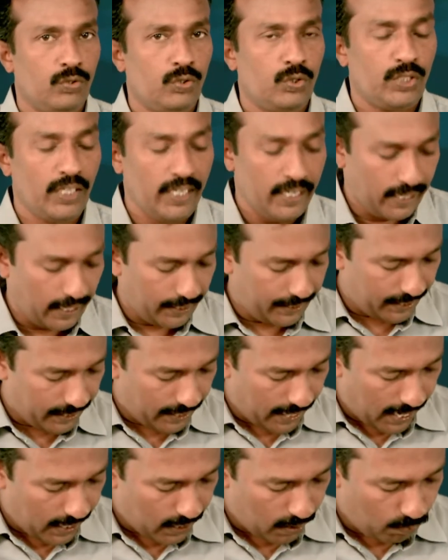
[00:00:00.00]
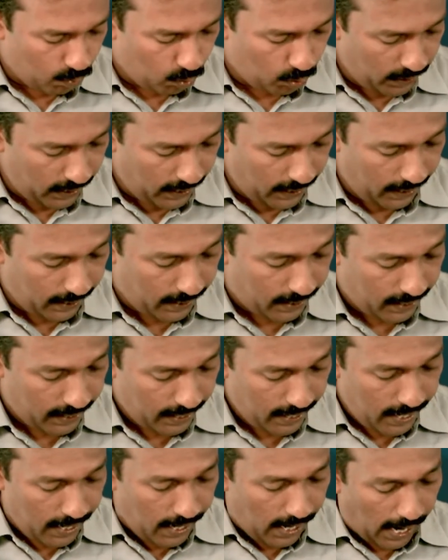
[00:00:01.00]
చీకటి రాకముందే
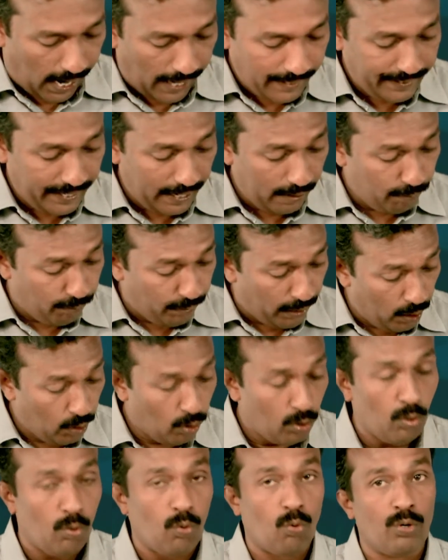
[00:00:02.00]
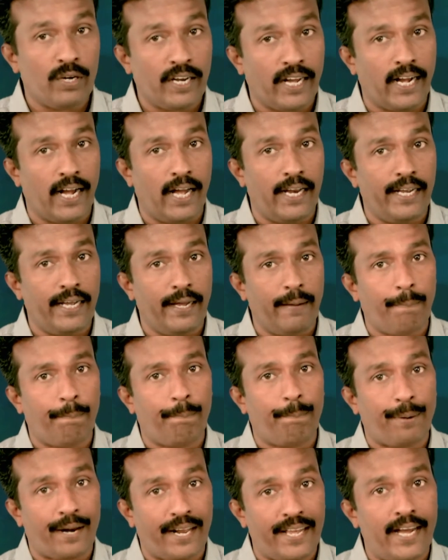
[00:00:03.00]
అంటే వెలుగు ఉండగానే
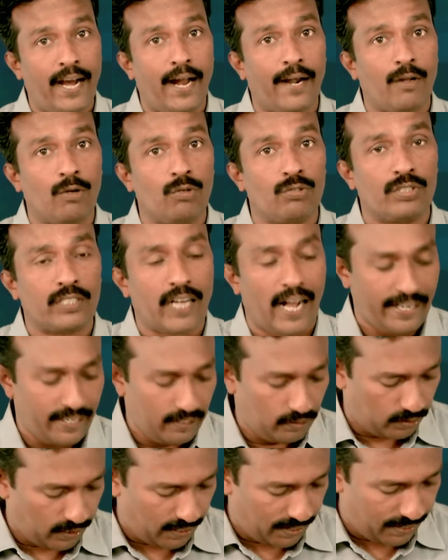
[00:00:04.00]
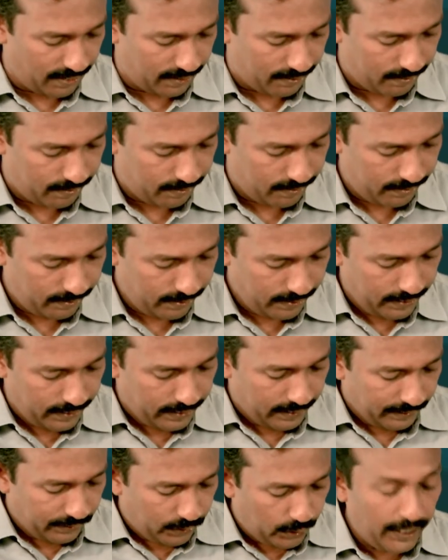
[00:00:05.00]
ప్రయాణం సాగించండి
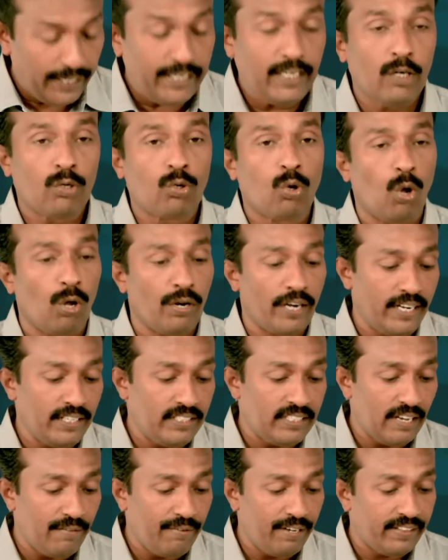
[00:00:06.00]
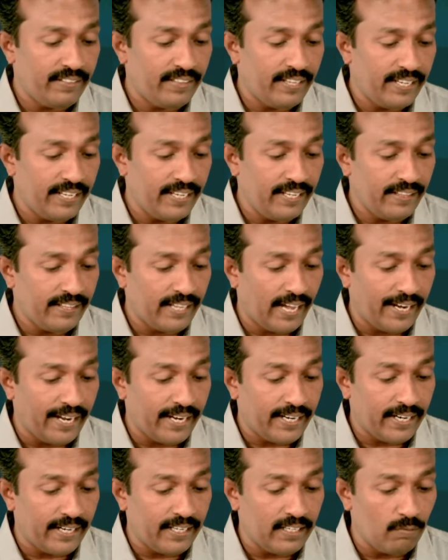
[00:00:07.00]
చీకట్లో నడిచే వ్యక్తికి తాను
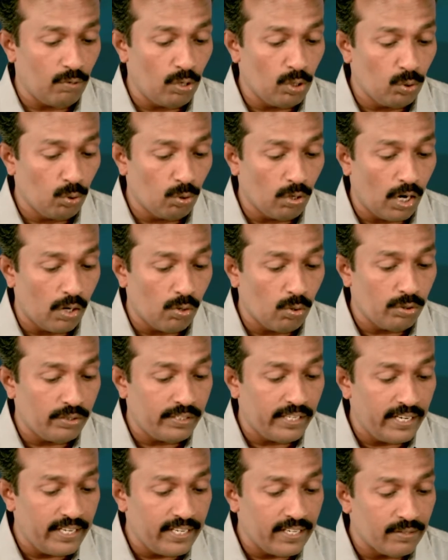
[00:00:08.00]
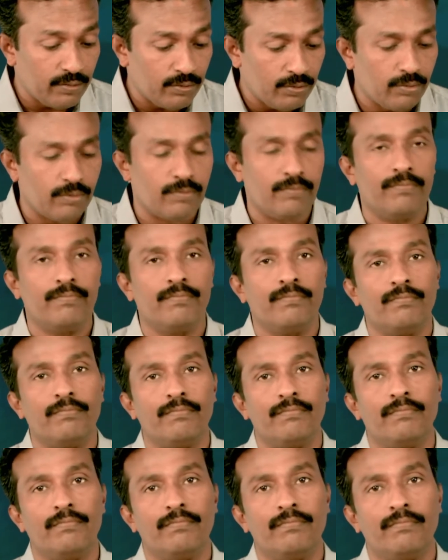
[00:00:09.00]
ఎక్కడికి వెళ్తున్నాడో తెలియదు
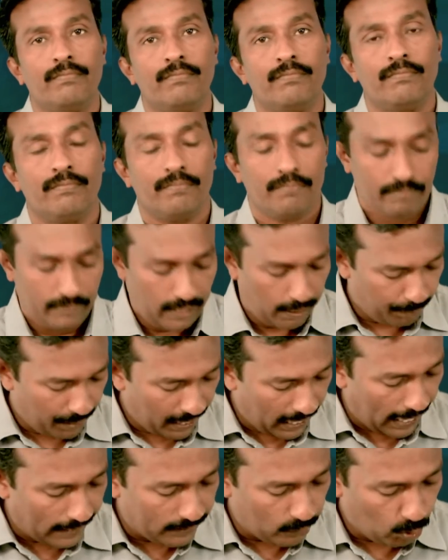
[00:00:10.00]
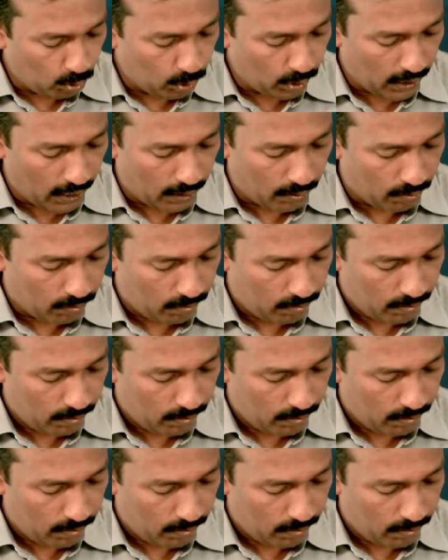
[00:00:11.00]
నేను మరలా చదువుతున్నాను